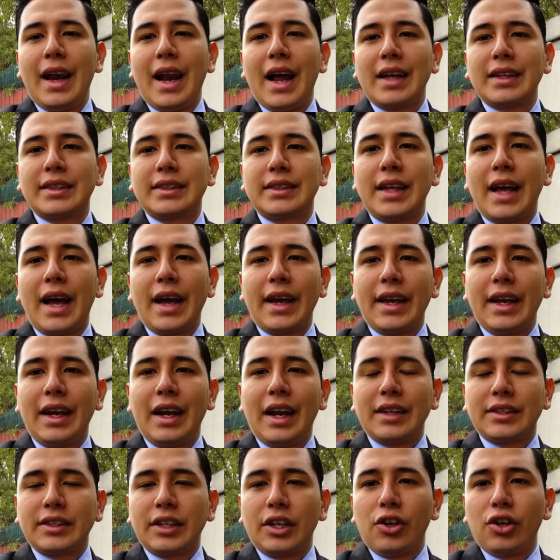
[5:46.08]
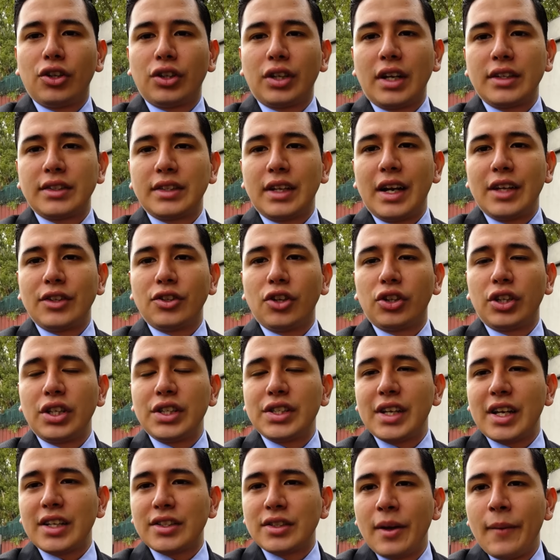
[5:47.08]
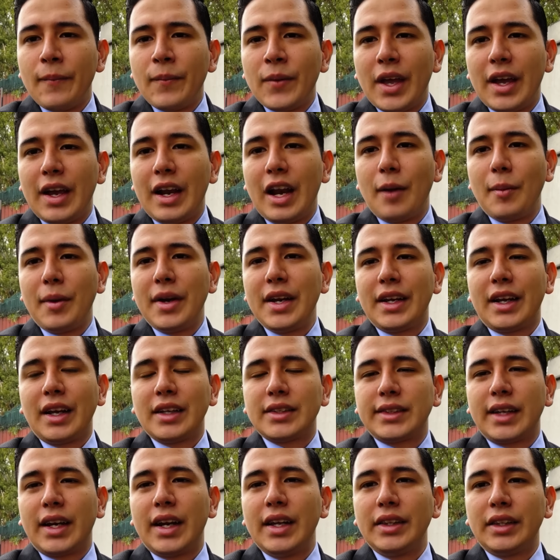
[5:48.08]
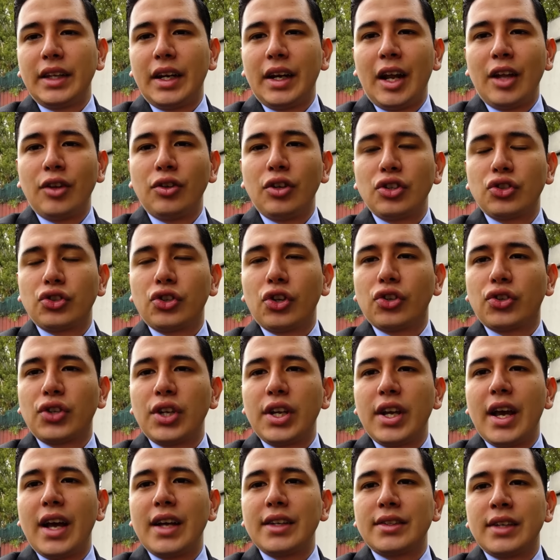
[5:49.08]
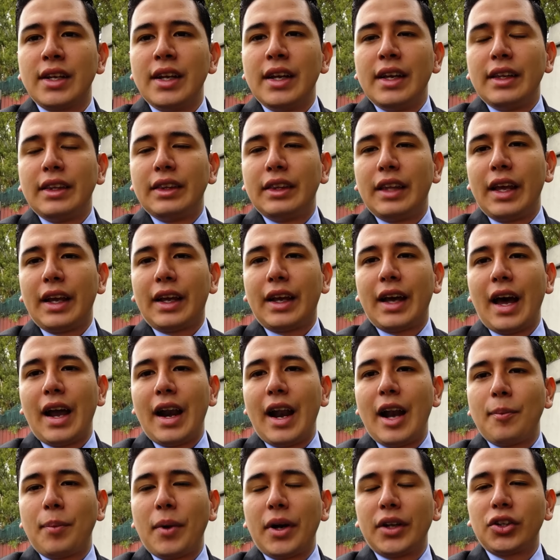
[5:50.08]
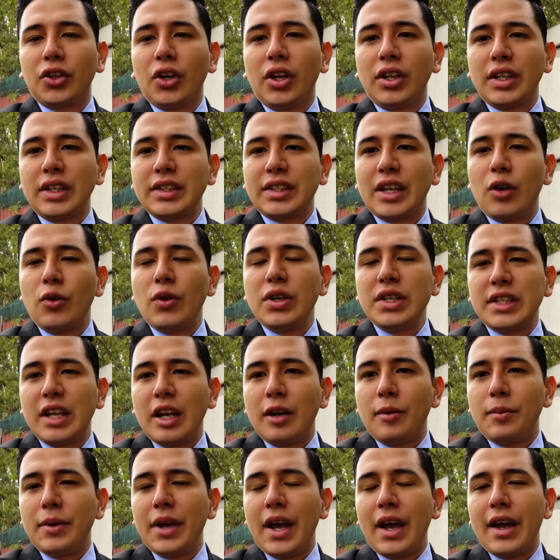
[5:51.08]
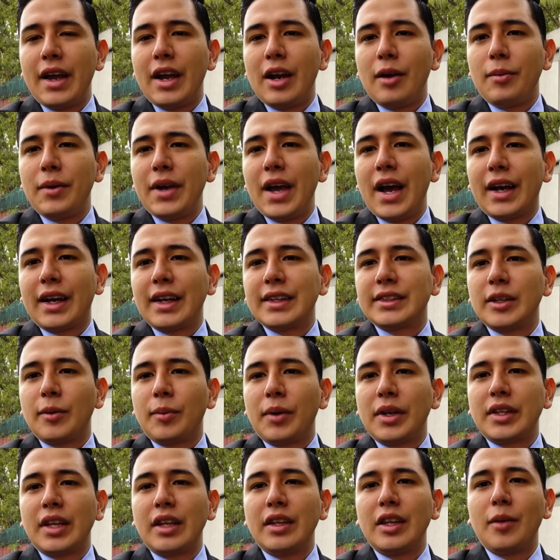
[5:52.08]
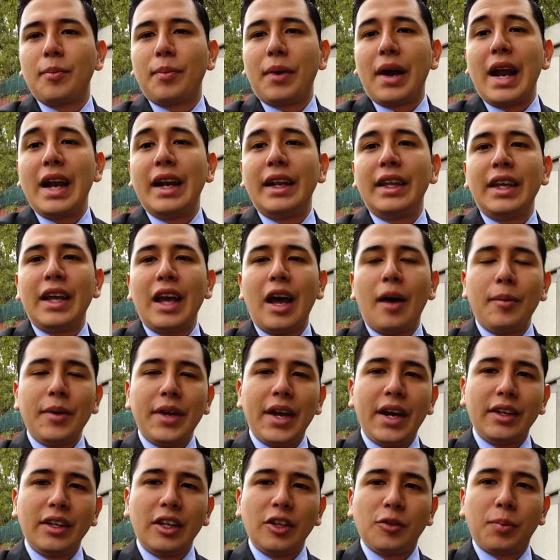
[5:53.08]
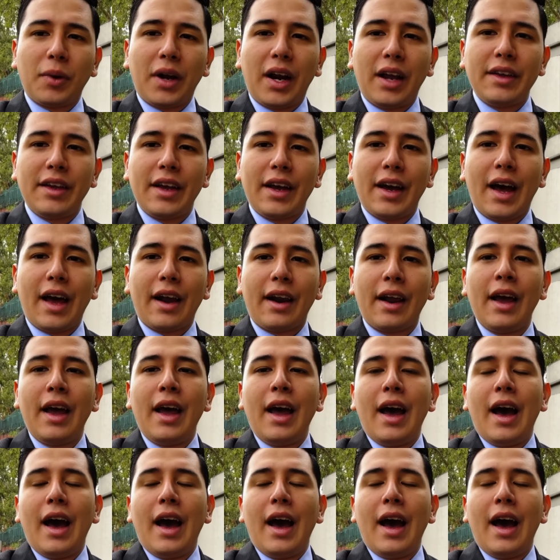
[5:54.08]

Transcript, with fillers: las Águilas. En otras de las noticias, el América estará entrenando estos días de cara al partido de San Luis. El, viaje se pretende para el día viernes para llegar